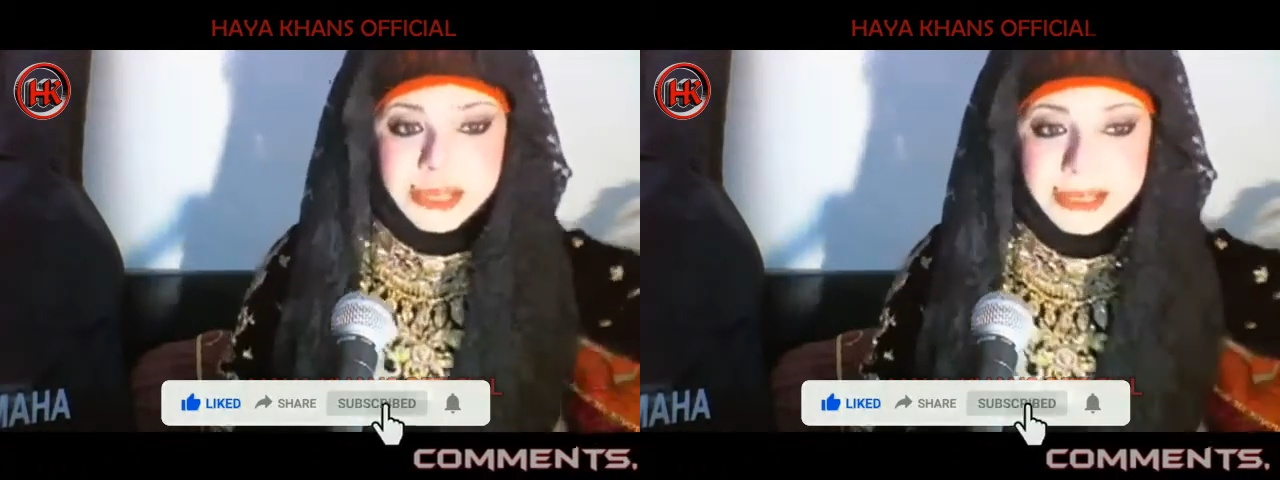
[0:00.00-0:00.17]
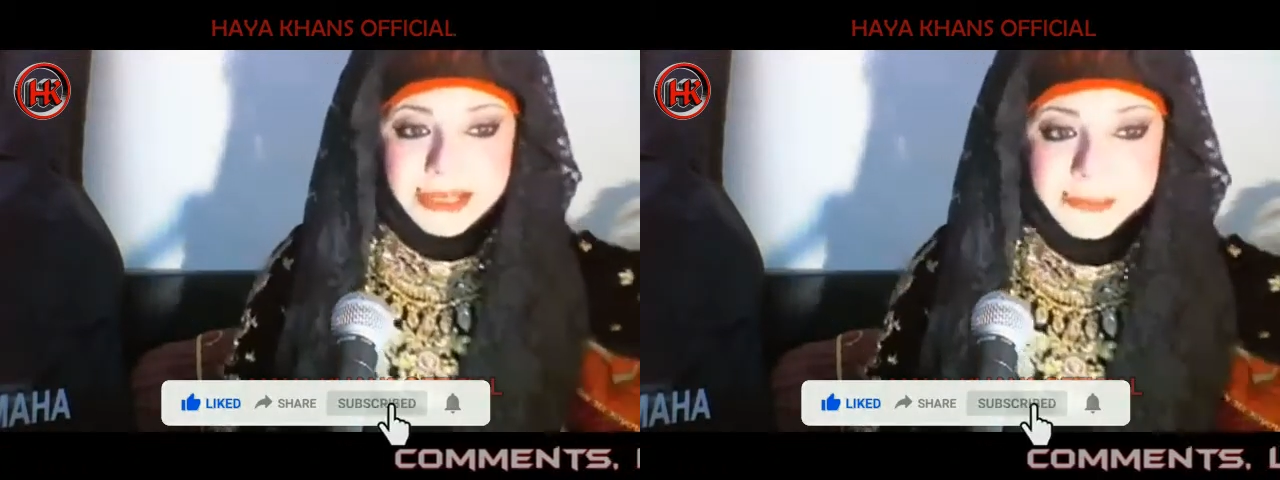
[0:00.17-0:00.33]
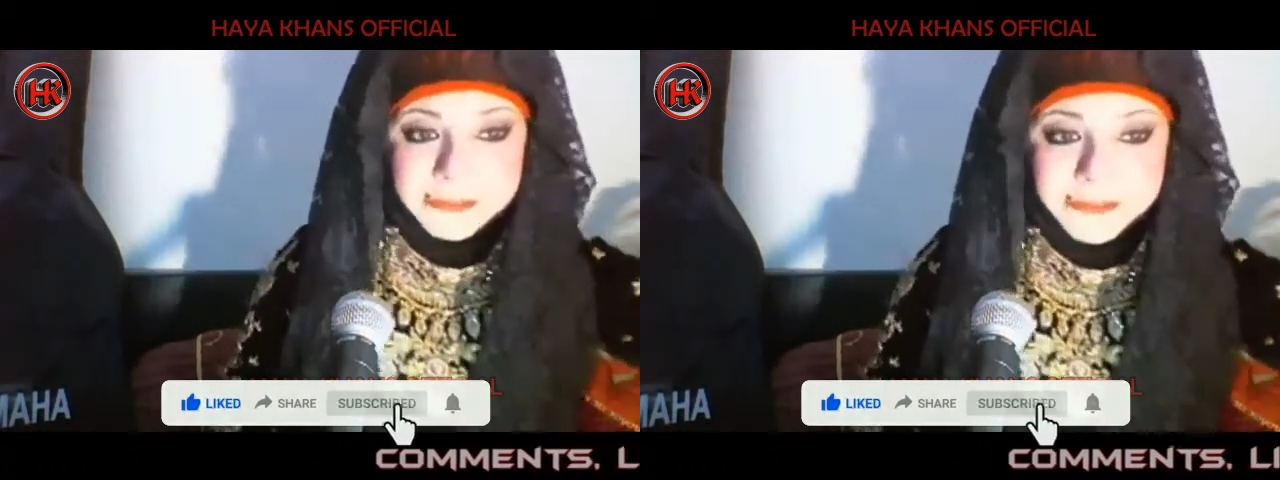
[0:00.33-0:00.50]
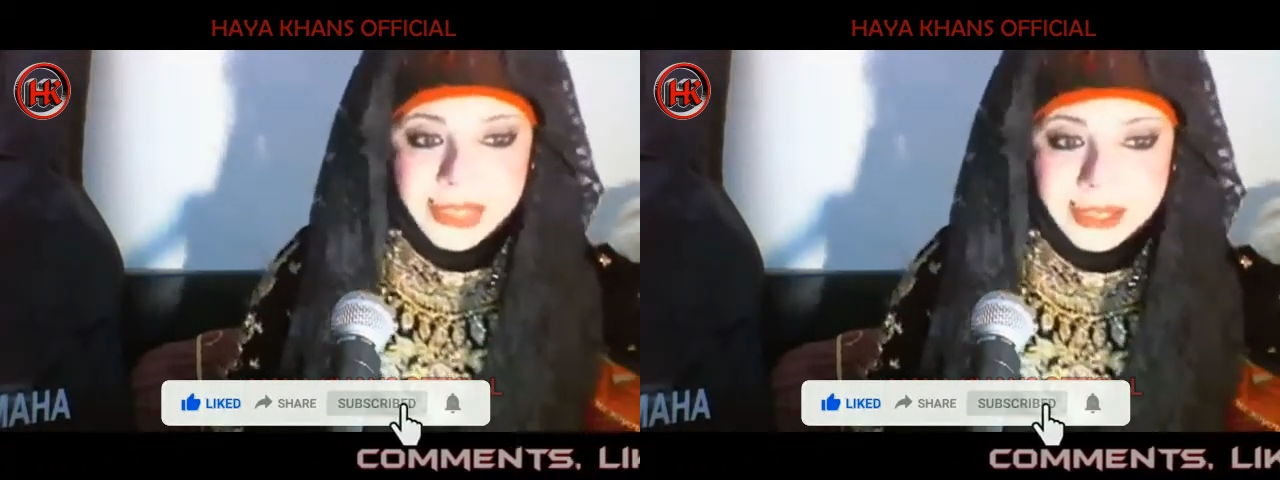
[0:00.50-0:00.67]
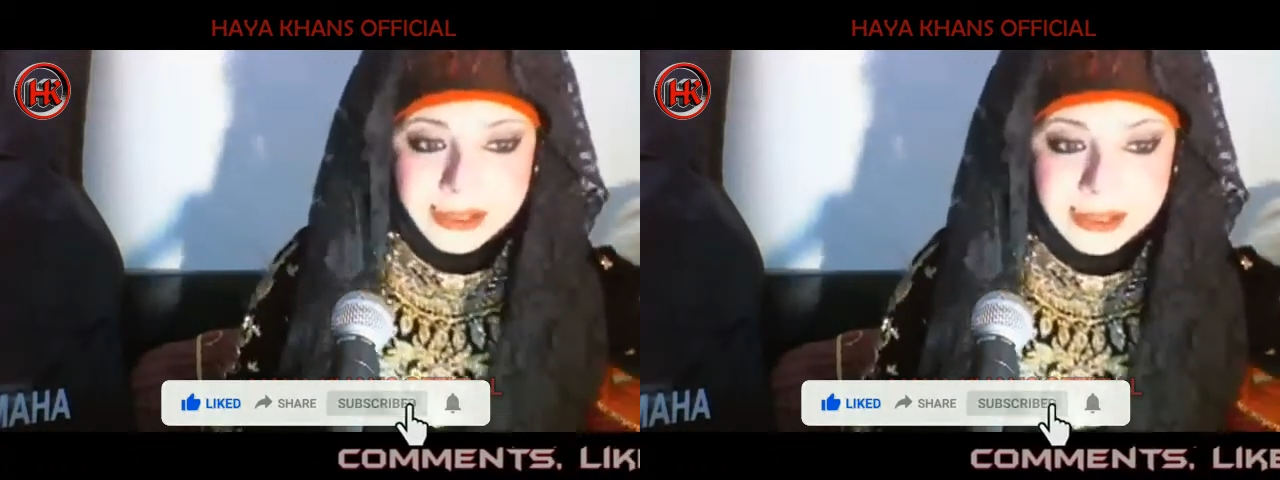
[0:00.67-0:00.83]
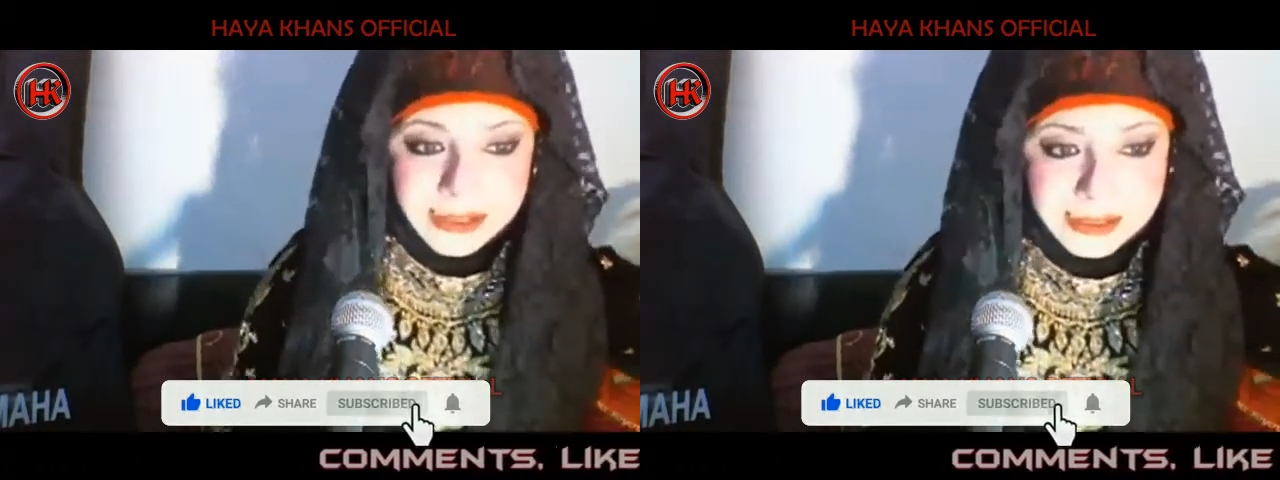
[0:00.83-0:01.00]
है
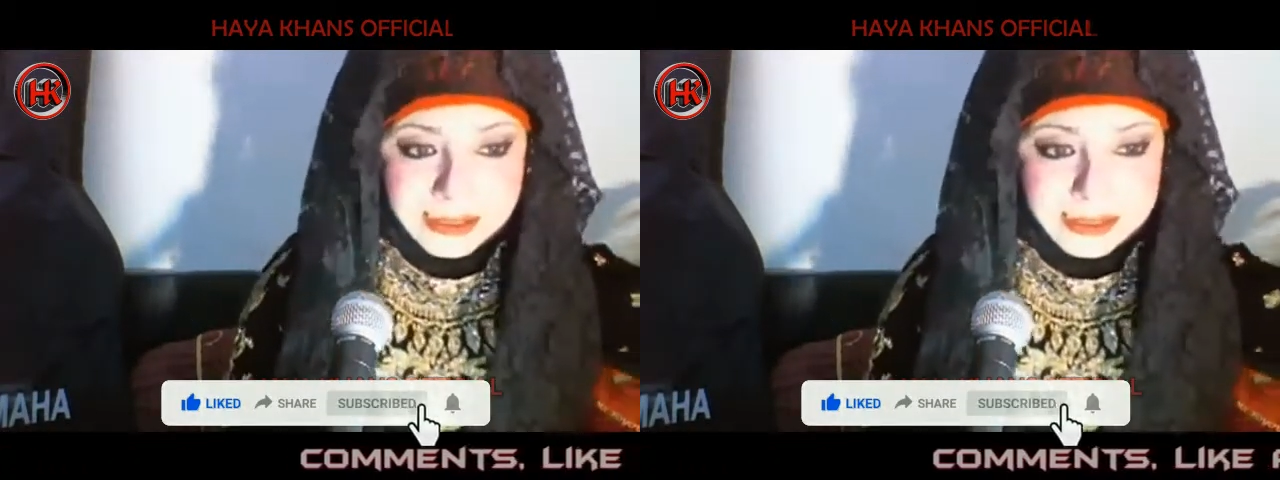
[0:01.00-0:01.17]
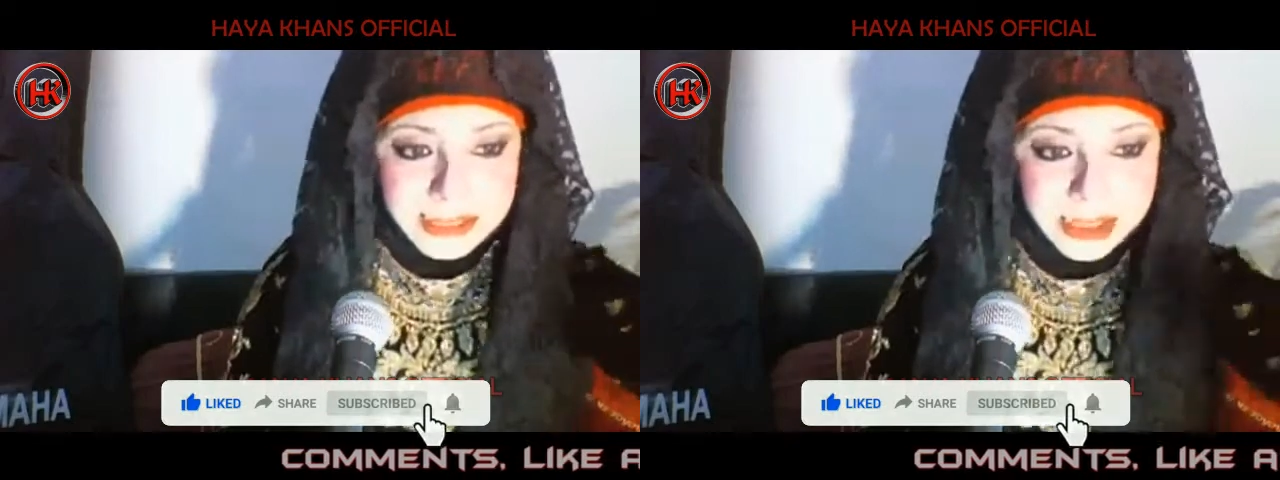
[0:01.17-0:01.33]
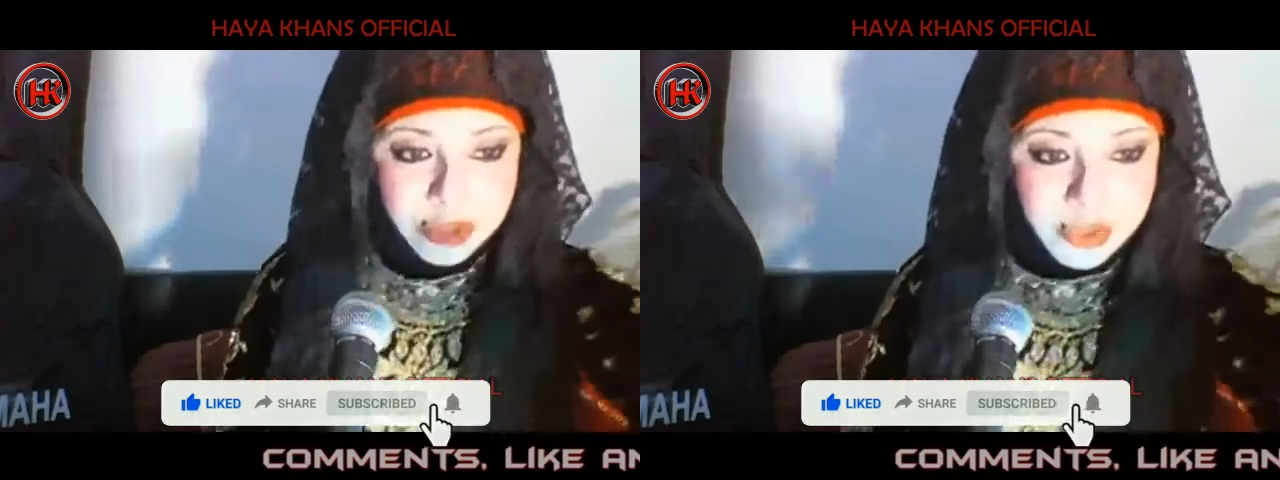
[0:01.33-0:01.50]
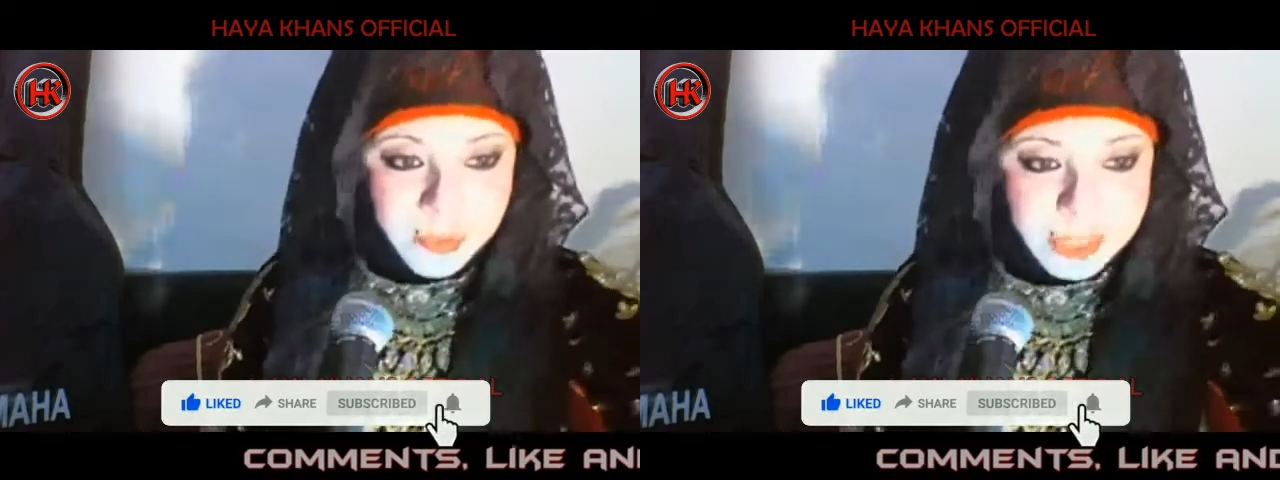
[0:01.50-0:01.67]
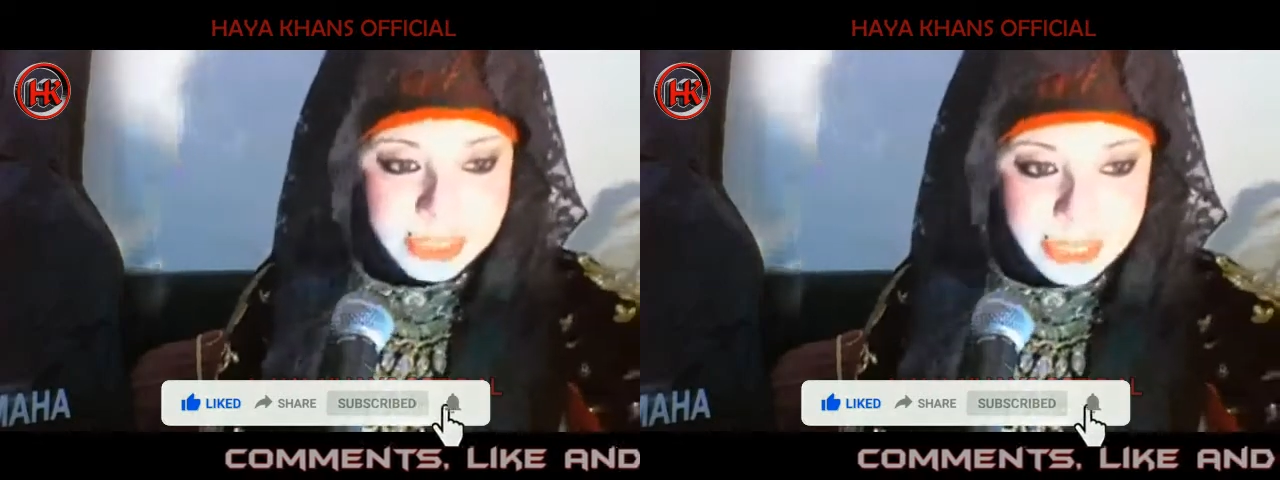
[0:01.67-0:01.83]
थैंक यू सो मच